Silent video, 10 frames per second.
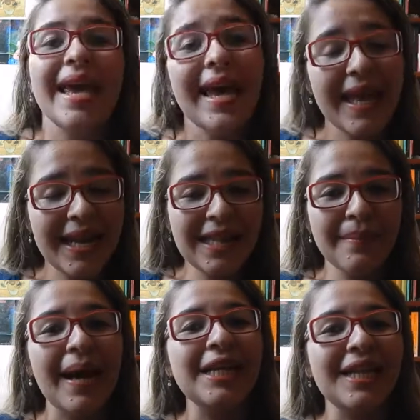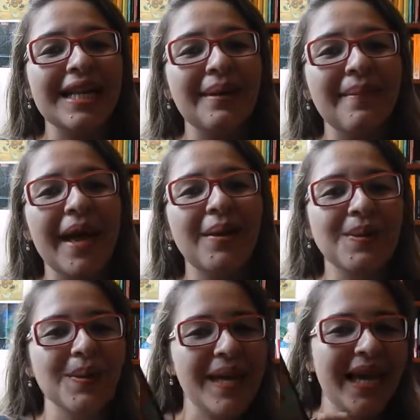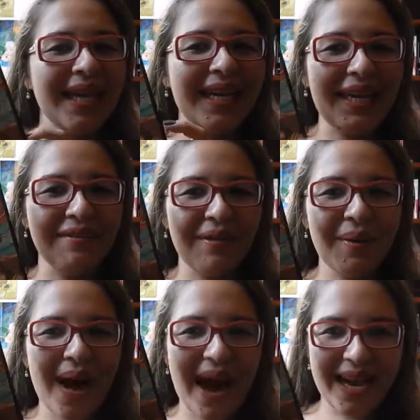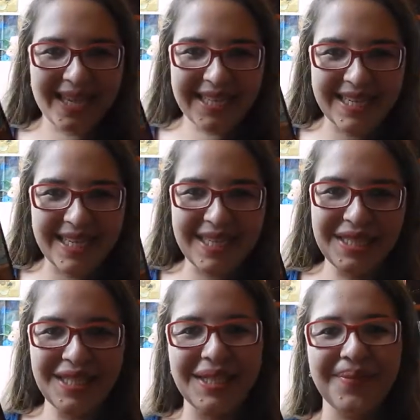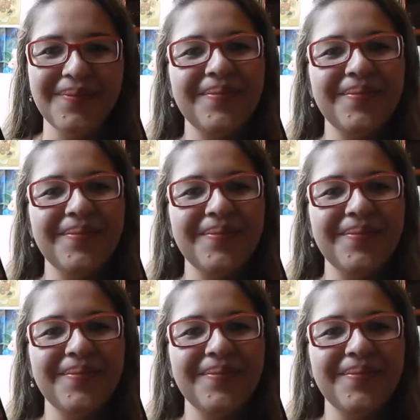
É nada mais nada menos do que a incrível Agatha Christie.